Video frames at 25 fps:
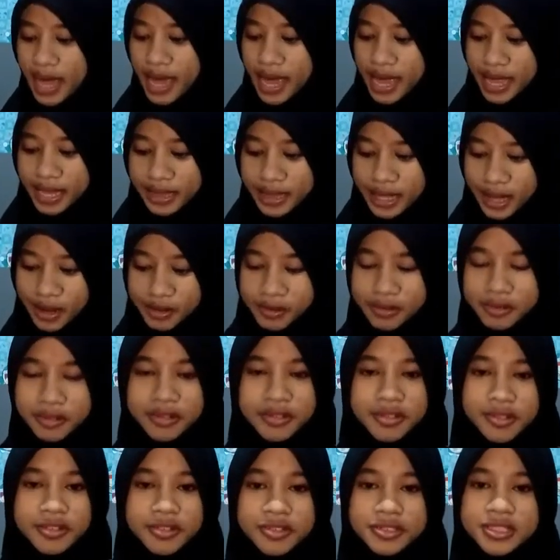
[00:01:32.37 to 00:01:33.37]
atau
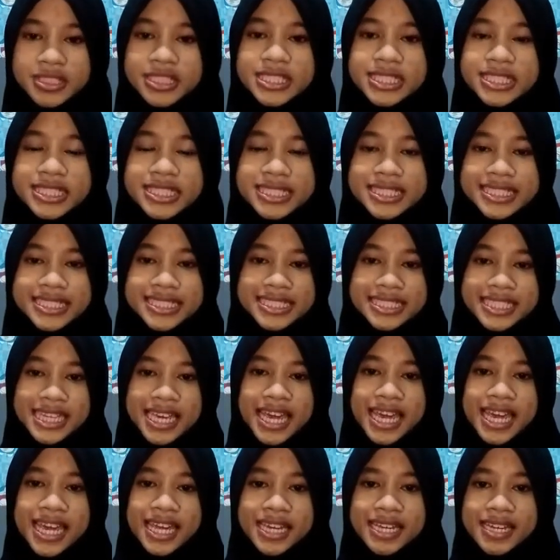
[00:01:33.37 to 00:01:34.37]
sisi
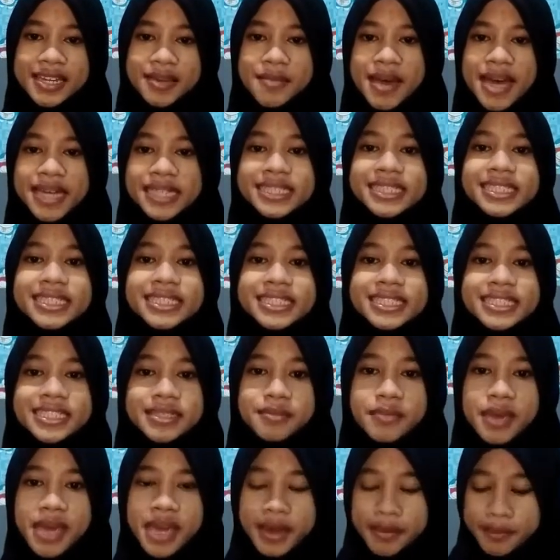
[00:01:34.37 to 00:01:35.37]
C dibagi
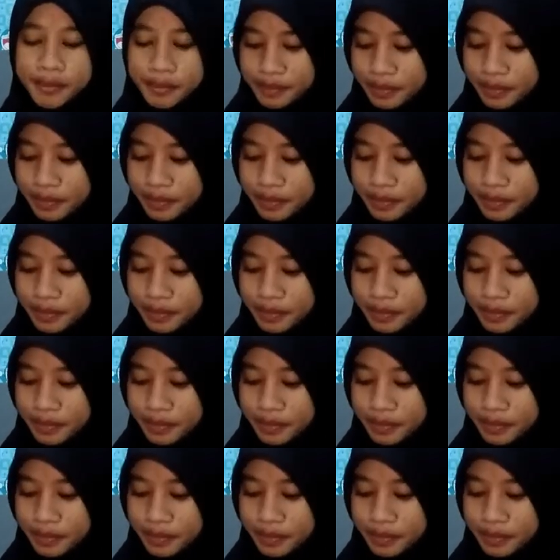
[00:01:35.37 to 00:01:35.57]
sisi B.